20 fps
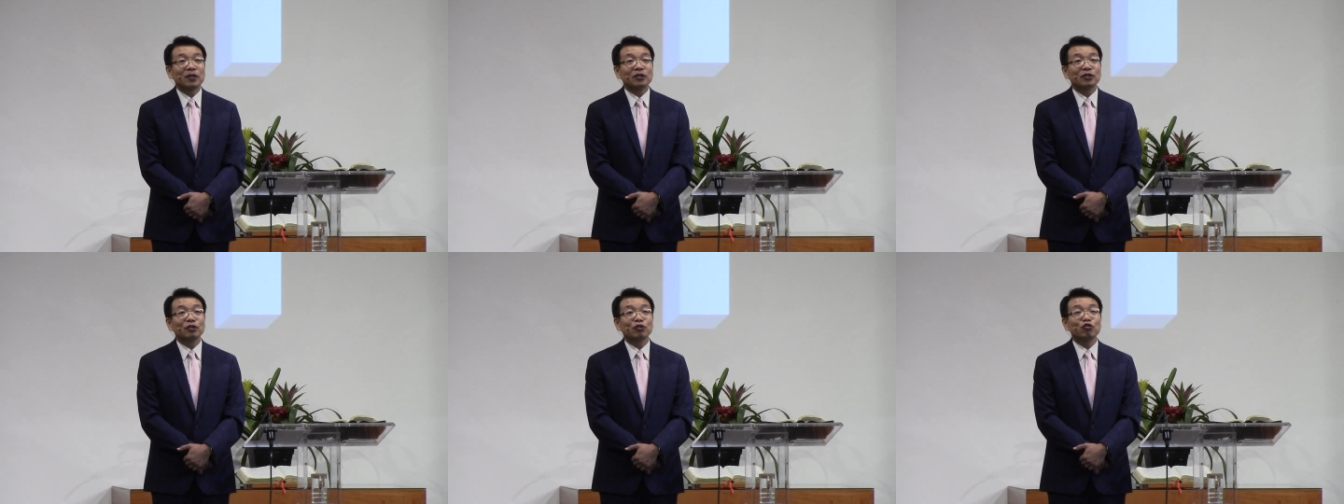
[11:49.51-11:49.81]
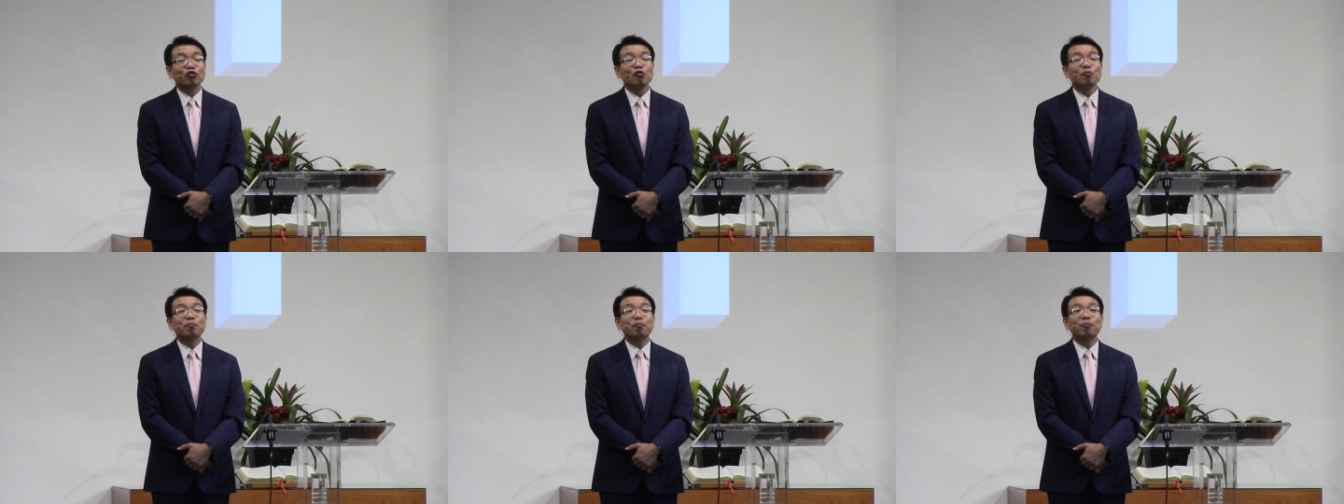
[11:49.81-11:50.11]
그래서
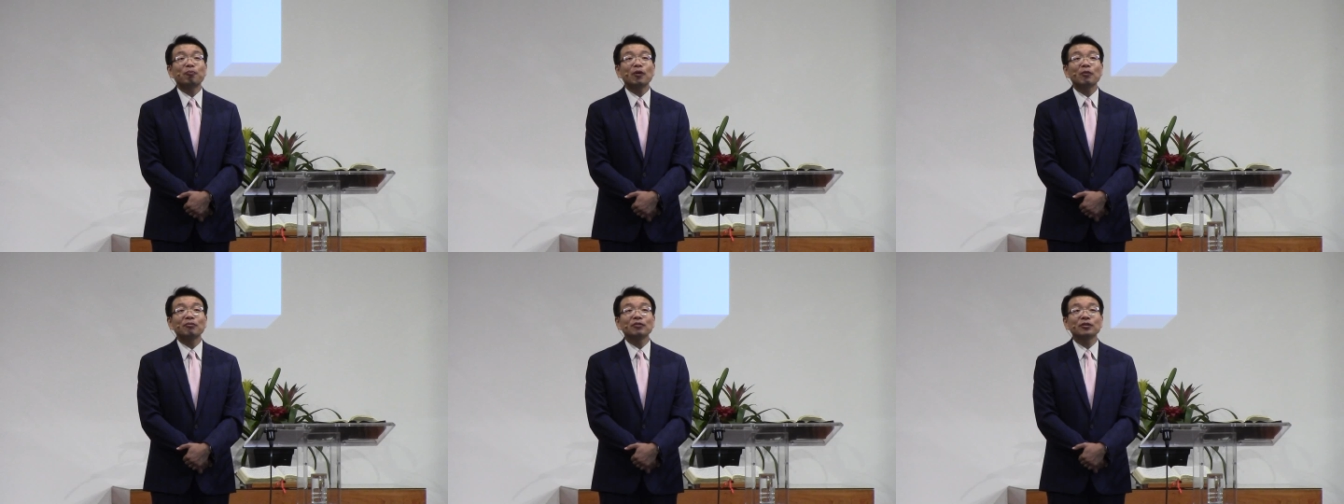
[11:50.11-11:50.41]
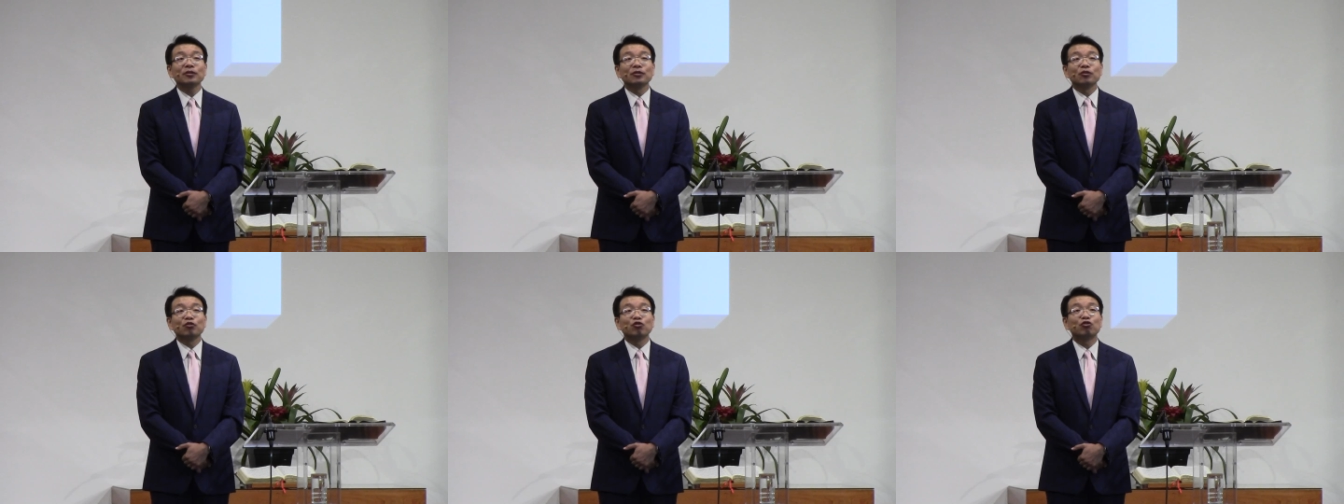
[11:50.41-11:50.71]

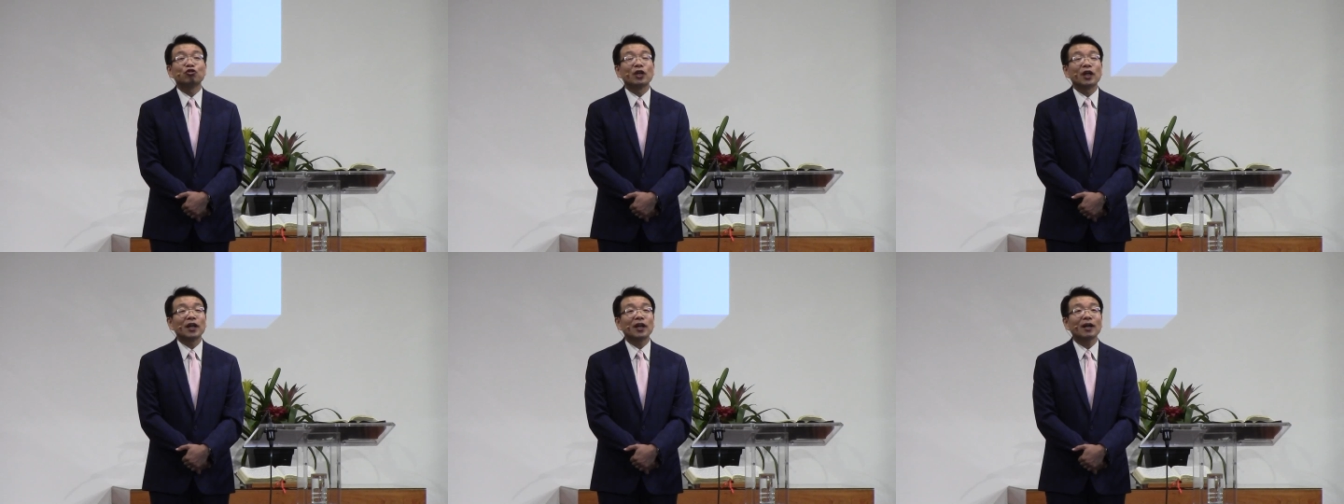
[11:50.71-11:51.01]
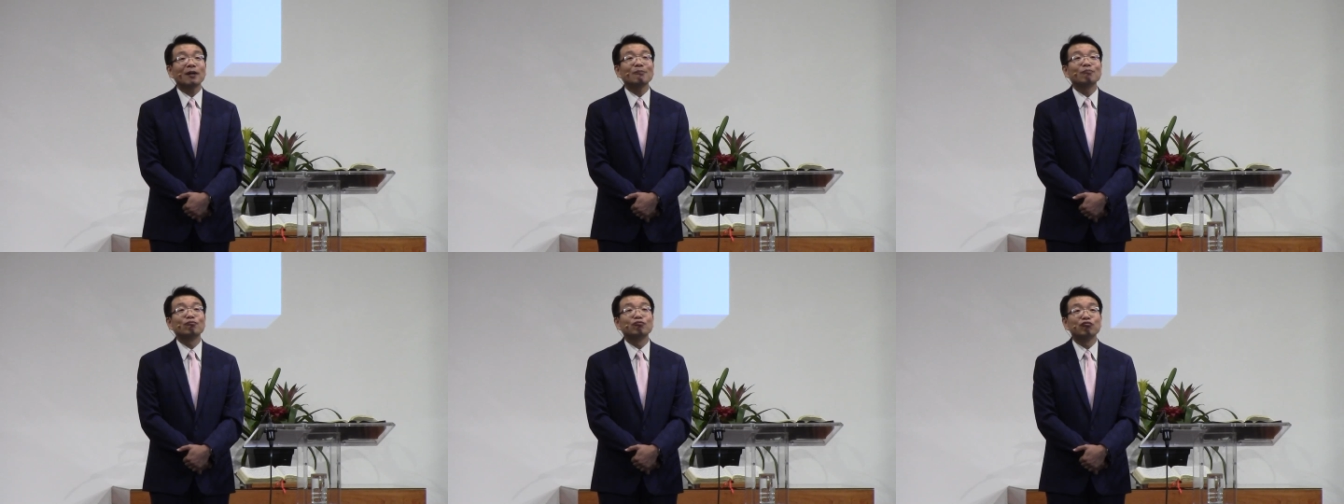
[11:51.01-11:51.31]
율법은
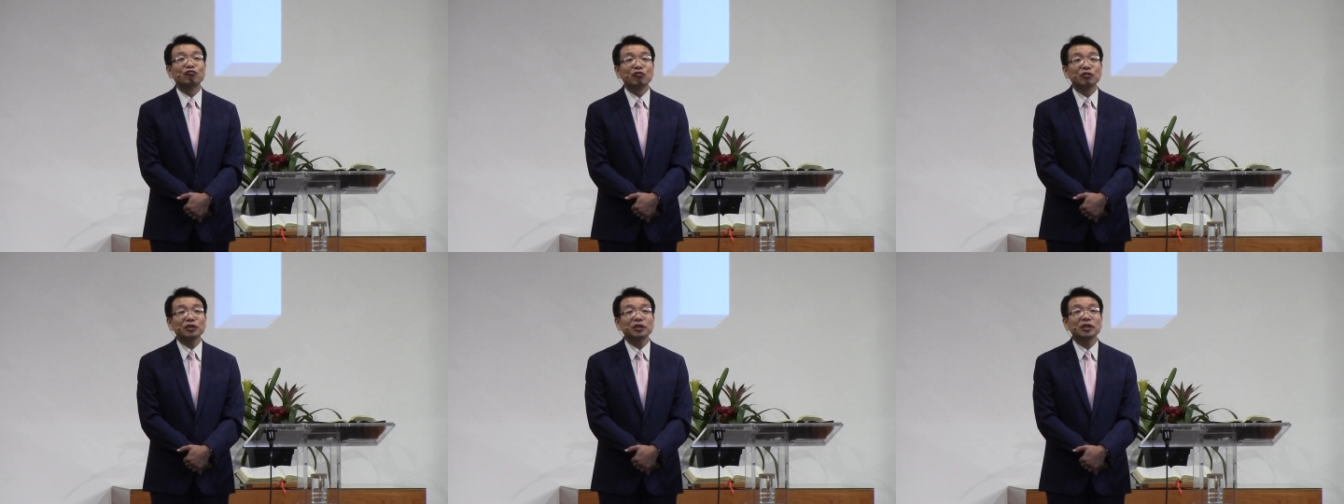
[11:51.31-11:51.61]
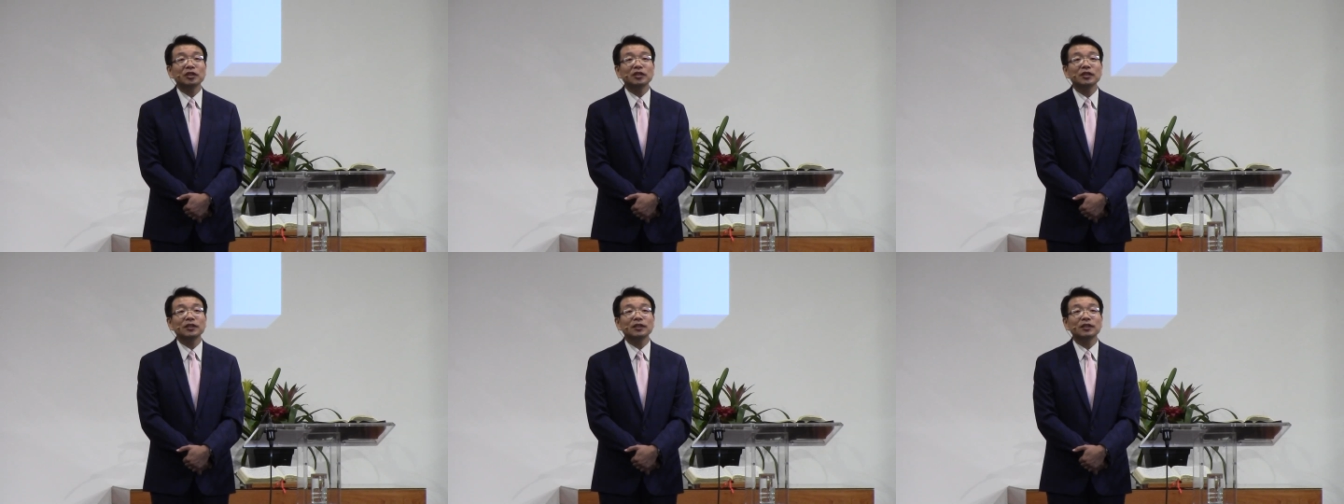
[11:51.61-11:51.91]
죄가
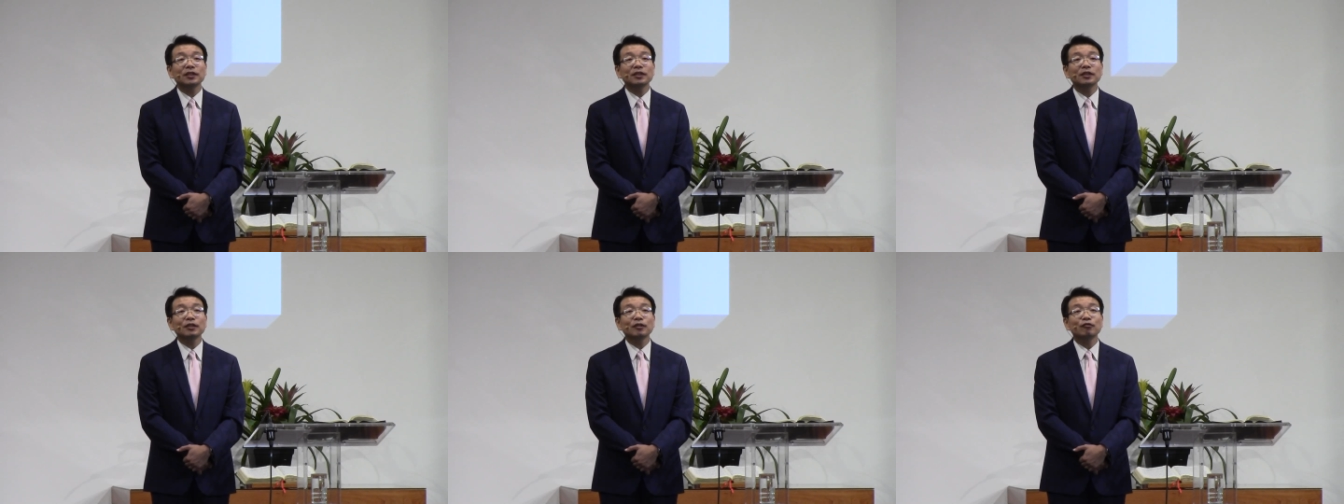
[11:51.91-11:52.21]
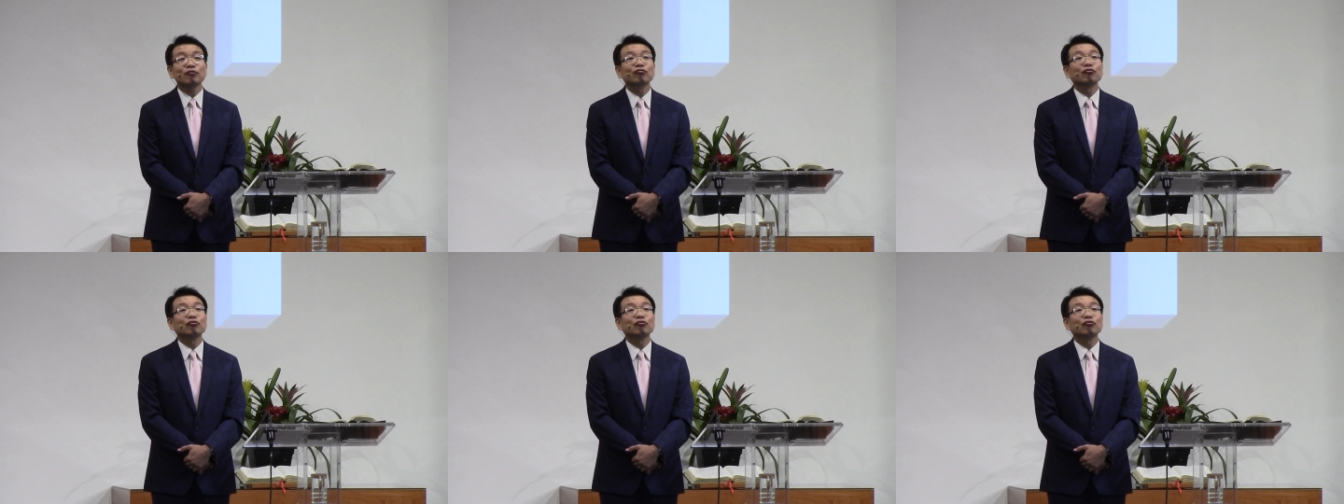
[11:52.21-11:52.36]
무엇인지를